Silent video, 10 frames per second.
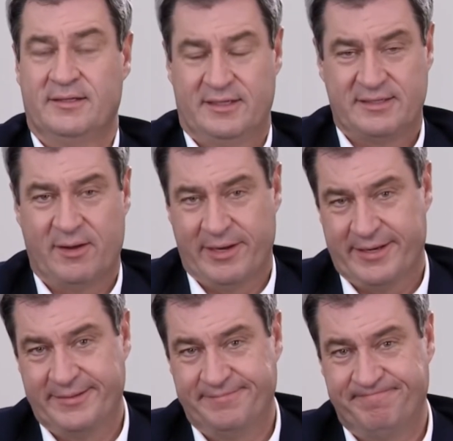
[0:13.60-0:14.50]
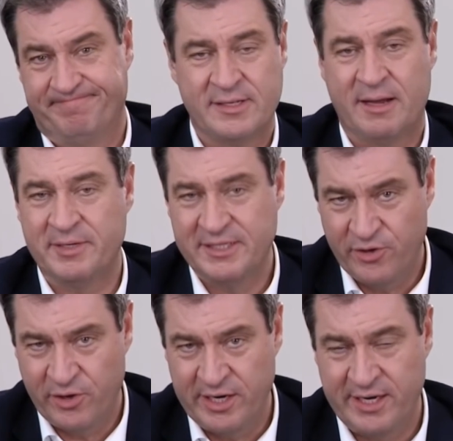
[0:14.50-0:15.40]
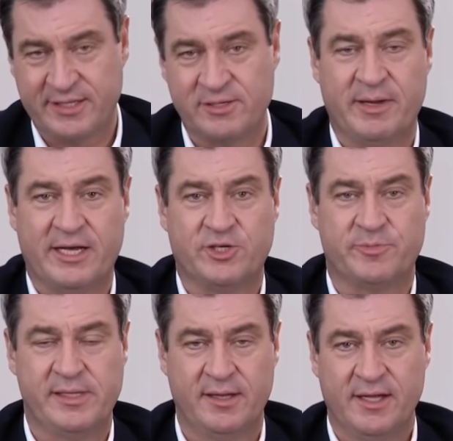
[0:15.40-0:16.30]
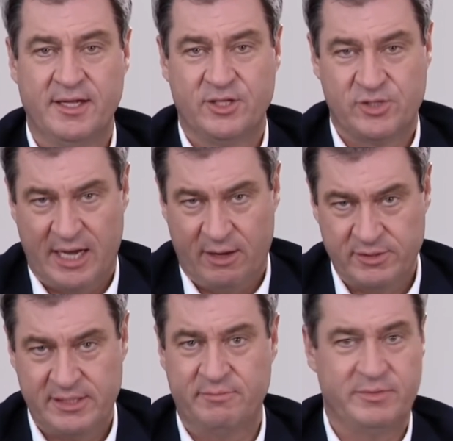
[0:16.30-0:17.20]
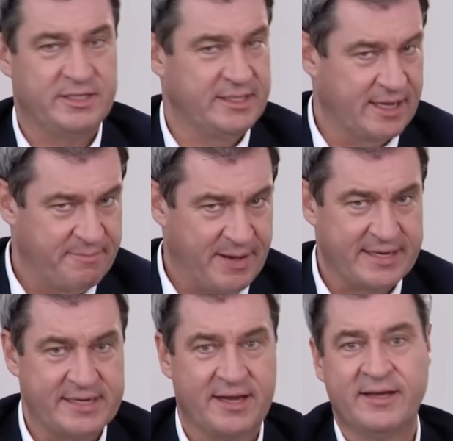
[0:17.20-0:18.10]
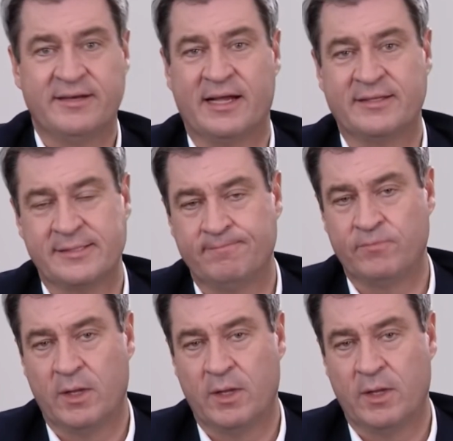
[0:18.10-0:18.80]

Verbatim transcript: Das dauert. Aber Sie können ja zum Beispiel zu Hause mit Ihrer Partnerin tanzen.